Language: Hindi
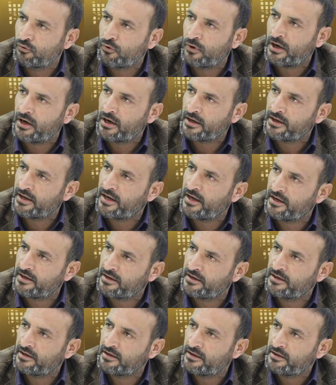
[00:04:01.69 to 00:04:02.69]
वो आगे
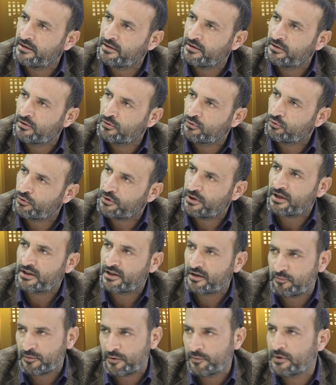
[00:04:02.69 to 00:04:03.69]
आएंगे तो
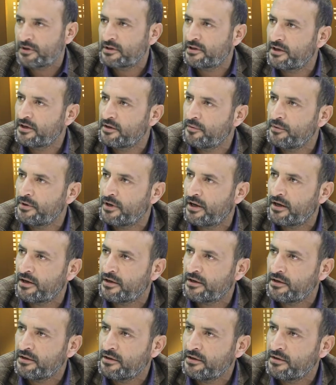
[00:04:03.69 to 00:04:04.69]
सियासत में बेहतरी भी
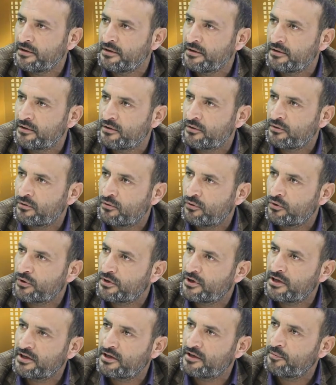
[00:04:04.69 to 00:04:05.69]
आएगी सही और
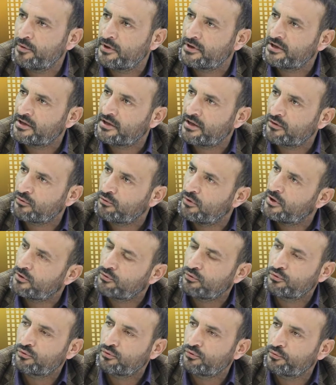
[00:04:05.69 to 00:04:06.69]
गिलगित बल्तिस्तान को
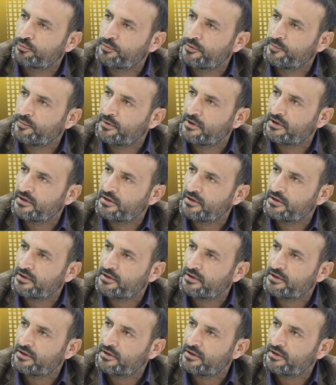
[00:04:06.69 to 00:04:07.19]
हक सही